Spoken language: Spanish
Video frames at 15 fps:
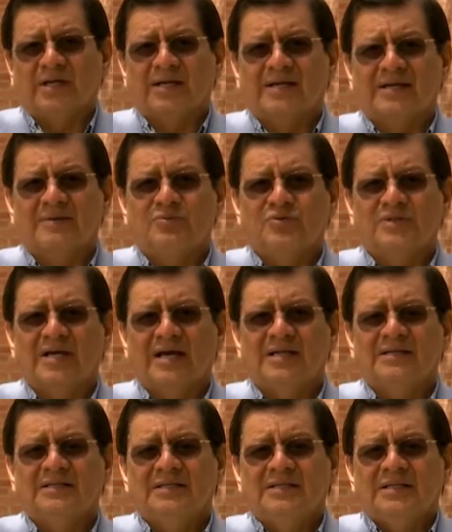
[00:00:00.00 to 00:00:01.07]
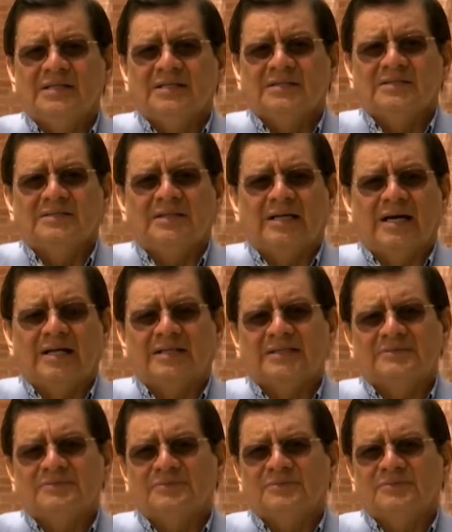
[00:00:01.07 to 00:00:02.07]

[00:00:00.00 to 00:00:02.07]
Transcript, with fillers: Guerra Mundial dan